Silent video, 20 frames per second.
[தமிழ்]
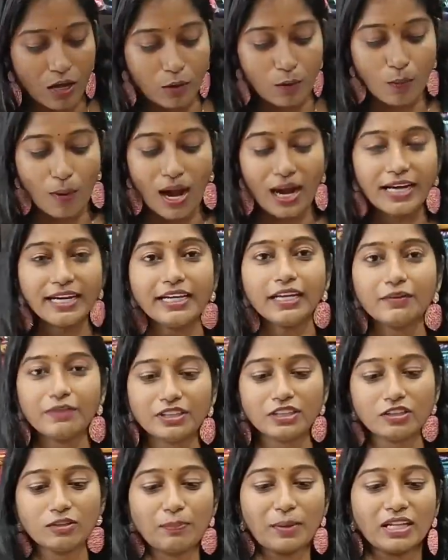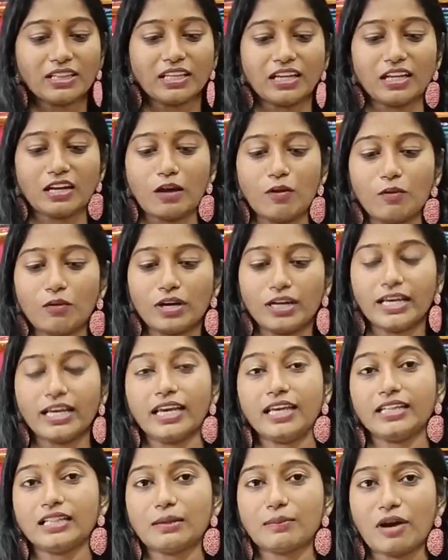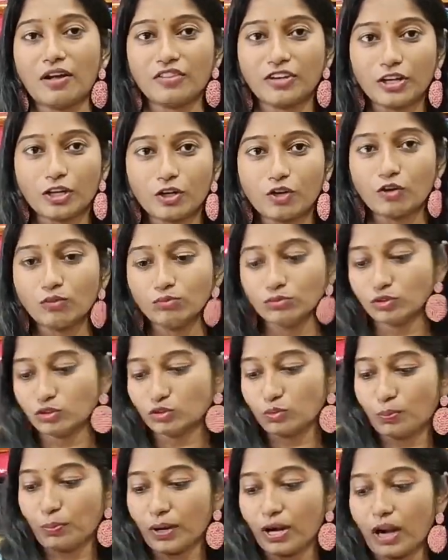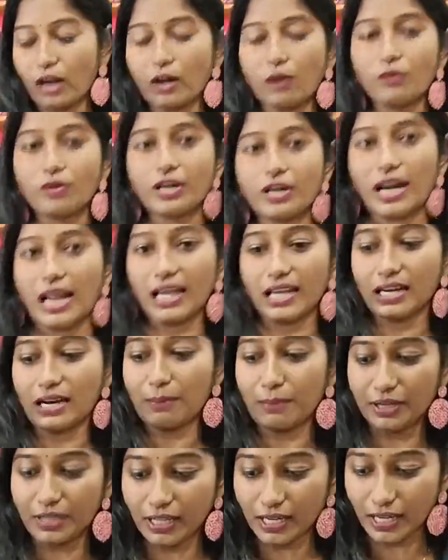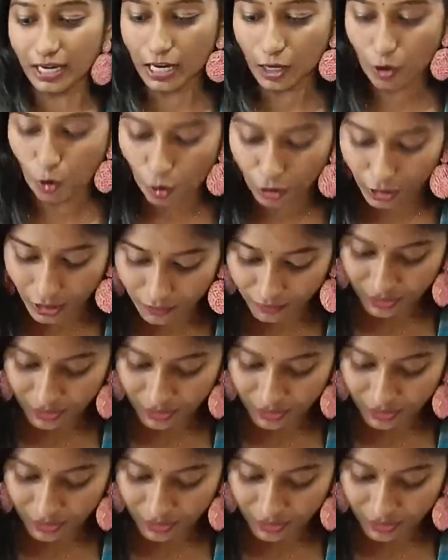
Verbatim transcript: குவாலிட்டி வந்து பார்த்திங்கன்னா உங்களுக்கு இந்த மாதிரி இருக்கும் சூப்பரான ஒரு லைக்ரா மெட்டீரியலில் காட்டன்